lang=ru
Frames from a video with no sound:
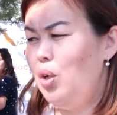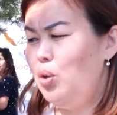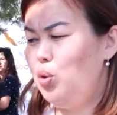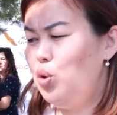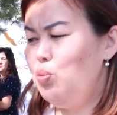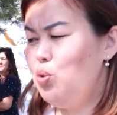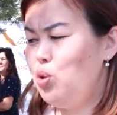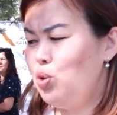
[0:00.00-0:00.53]

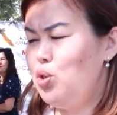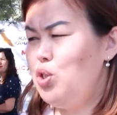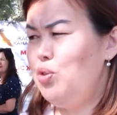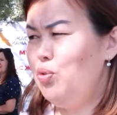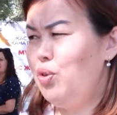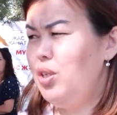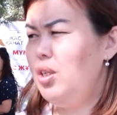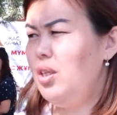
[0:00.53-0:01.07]
Думаю, что
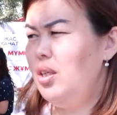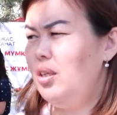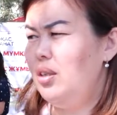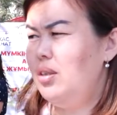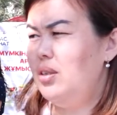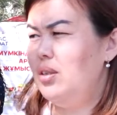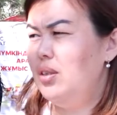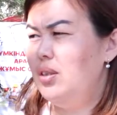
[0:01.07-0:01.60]
сегодня
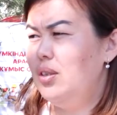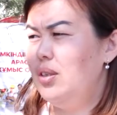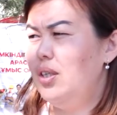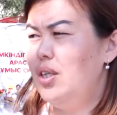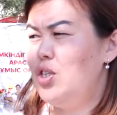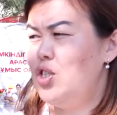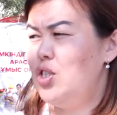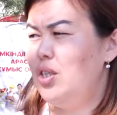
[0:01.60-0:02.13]

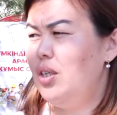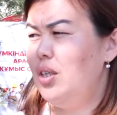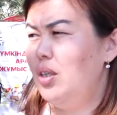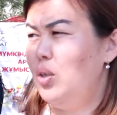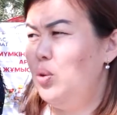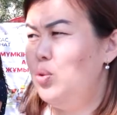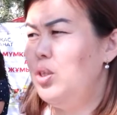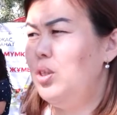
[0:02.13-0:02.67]
наши
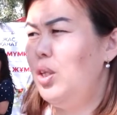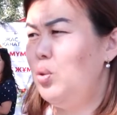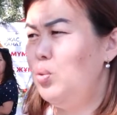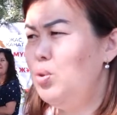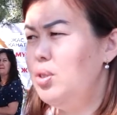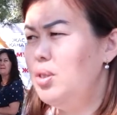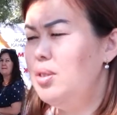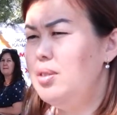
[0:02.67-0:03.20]
люди
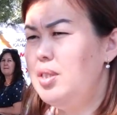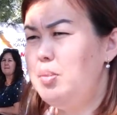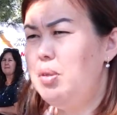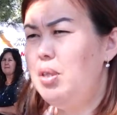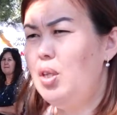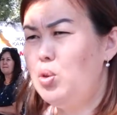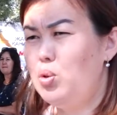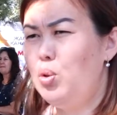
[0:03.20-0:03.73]
найдут себе
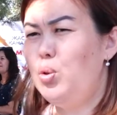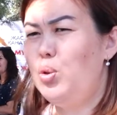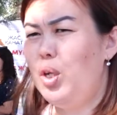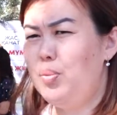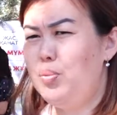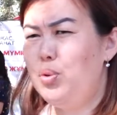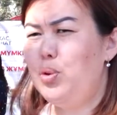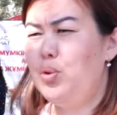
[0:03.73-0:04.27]
достойную
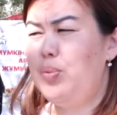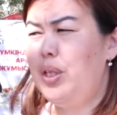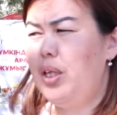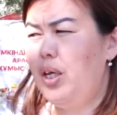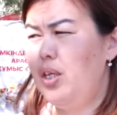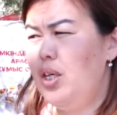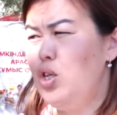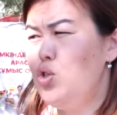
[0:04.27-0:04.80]
работу,
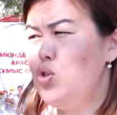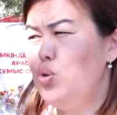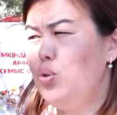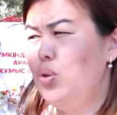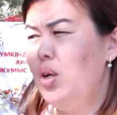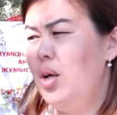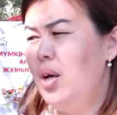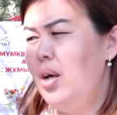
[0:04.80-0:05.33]
подходящую,
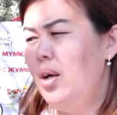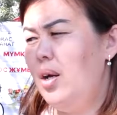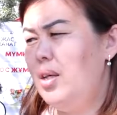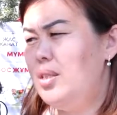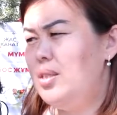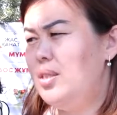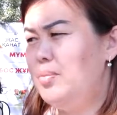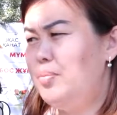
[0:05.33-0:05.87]

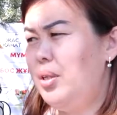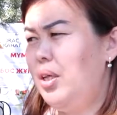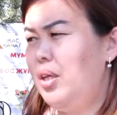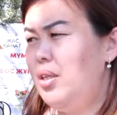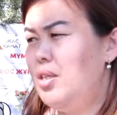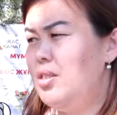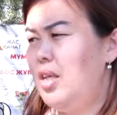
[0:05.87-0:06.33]
с подходящей